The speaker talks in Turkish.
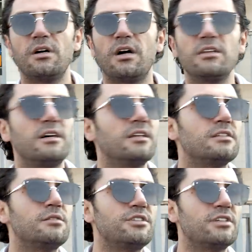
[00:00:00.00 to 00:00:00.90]
Allah
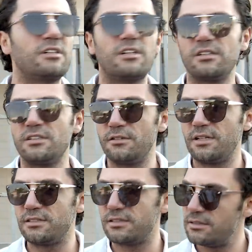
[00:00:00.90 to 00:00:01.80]
herkese vicdan rahatlığı
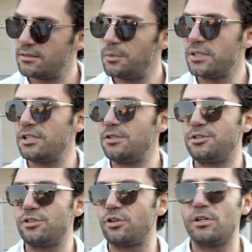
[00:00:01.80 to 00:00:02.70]
versin. Başka
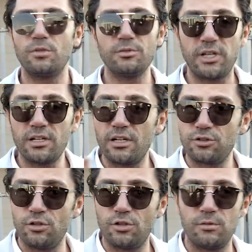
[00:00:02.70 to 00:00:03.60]
hiçbir şey söylemiyorum. Tekrar
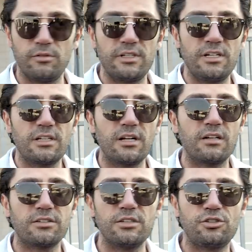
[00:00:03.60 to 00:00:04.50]
söylüyorum. İvedilikte
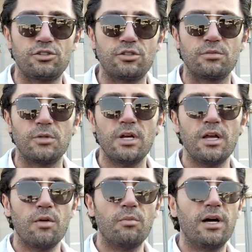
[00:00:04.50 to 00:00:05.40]
altını çiziyorum.
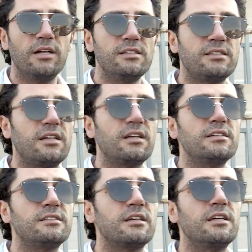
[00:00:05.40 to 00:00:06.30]
Ben
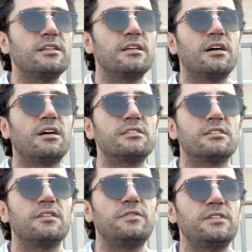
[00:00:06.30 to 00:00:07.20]
Seren Serengil'e
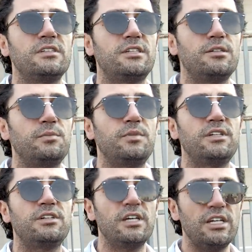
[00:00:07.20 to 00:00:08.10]
asla fiziki
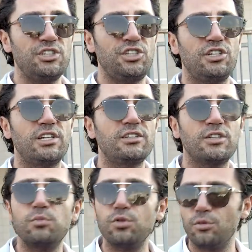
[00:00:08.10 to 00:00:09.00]
bir
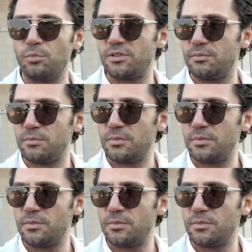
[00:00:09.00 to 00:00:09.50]
şiddette bulunmadım.